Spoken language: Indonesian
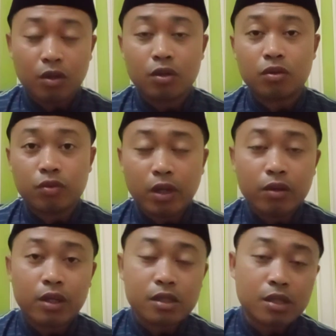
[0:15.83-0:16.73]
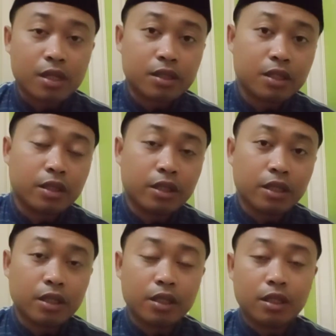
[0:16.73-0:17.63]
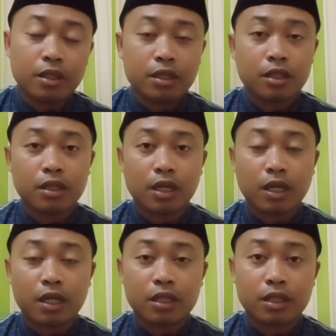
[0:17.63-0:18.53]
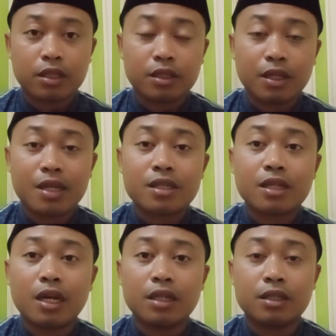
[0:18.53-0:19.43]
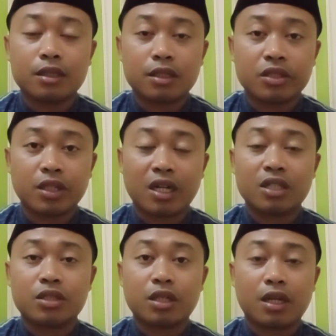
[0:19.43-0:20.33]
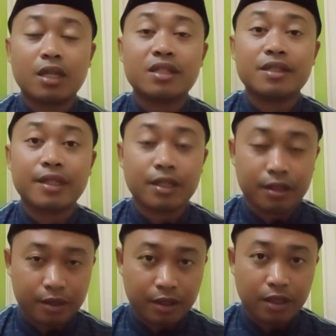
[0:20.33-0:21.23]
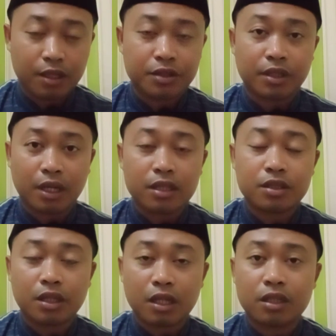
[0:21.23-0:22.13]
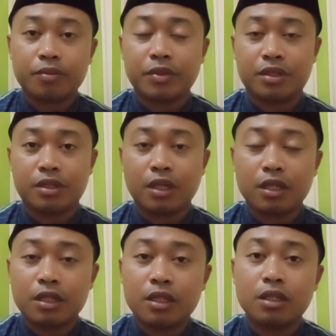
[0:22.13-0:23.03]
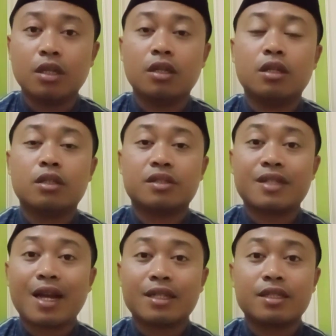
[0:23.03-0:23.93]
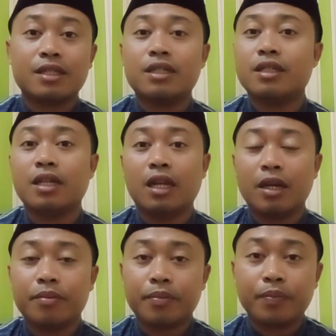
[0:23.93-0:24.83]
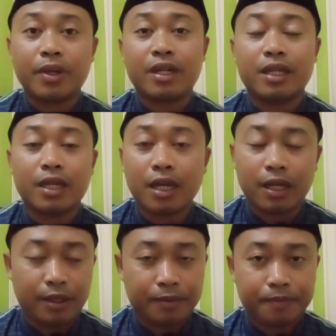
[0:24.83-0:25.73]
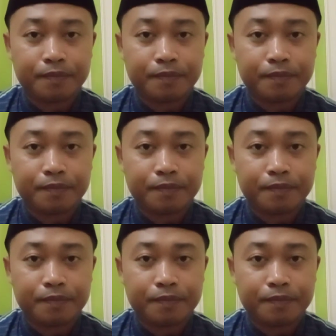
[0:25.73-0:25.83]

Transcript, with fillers: Dua orang saksi ini akan kita jelaskan syarat-syaratnya, syarat-syarat menjadi saksi dalam pernikahan.